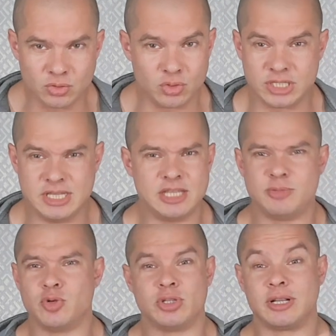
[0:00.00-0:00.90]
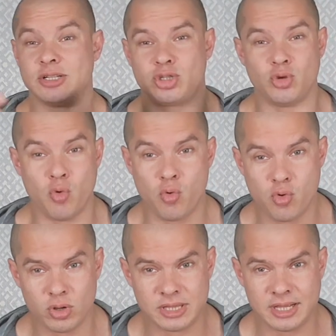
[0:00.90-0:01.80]
То есть есть можно что
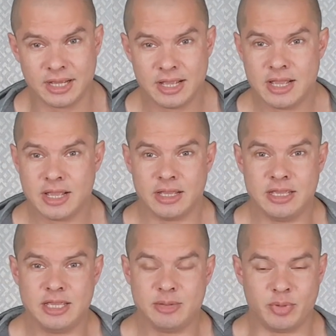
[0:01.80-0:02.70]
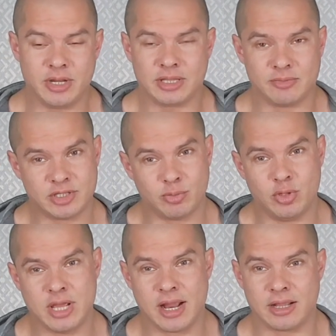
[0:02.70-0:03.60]
угодно, и при этом,
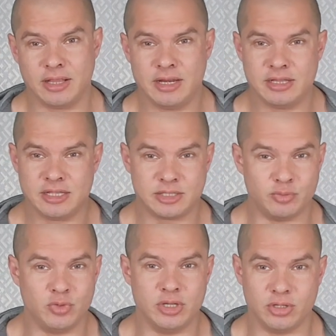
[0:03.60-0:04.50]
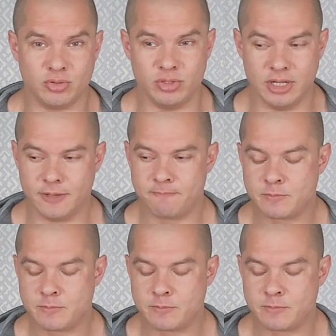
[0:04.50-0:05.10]
соблюдая калорийность, будете худеть.